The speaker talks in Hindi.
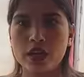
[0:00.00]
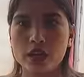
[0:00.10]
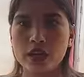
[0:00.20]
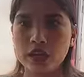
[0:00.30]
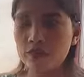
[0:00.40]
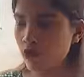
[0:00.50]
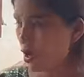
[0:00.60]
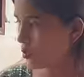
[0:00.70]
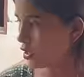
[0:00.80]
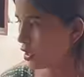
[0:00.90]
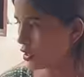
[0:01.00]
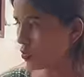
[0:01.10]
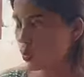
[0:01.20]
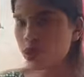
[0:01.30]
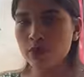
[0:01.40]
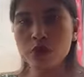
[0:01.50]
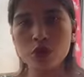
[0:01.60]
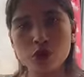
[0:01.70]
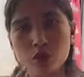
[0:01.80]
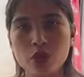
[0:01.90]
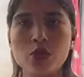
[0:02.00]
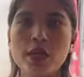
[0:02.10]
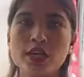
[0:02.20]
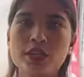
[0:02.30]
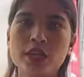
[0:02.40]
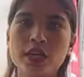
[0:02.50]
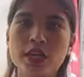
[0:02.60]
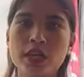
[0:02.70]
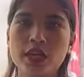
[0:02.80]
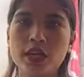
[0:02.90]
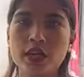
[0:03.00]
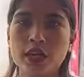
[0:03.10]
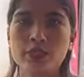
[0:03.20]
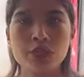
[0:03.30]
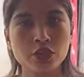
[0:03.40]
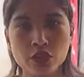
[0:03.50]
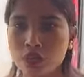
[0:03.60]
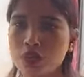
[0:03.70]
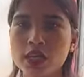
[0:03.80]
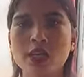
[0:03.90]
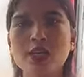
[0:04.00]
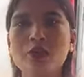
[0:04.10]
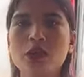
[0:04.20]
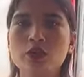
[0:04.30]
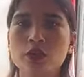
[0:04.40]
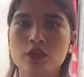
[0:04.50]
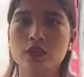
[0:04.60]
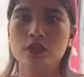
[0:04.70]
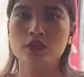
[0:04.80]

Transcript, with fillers: अरे मैडम अभी वो दस मिनट में दो बार सिगरेट लेके चला गया बच्चों को सिगरेट मत दो